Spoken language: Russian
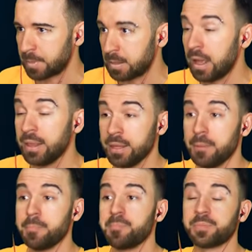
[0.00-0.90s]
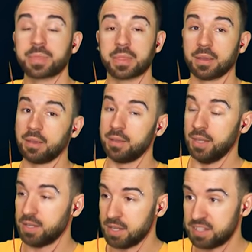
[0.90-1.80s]
Ладно.
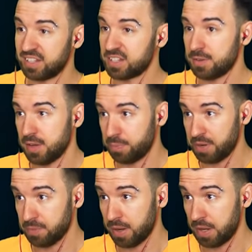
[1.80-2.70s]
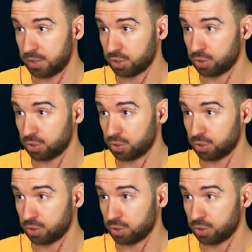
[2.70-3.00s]
Я надеюсь, эта свинья понимает,